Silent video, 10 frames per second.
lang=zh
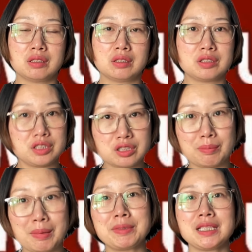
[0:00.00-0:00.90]
呃，即使
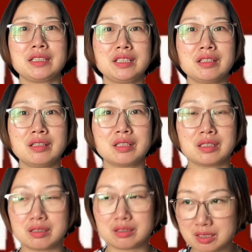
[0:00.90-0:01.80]
妈妈在天
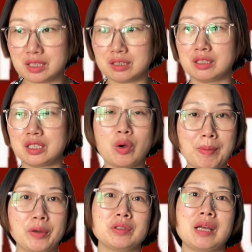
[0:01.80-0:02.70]
之灵也会
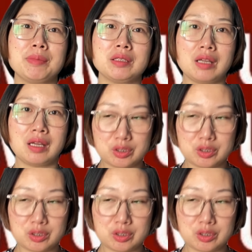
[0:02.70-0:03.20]
保佑他们啊，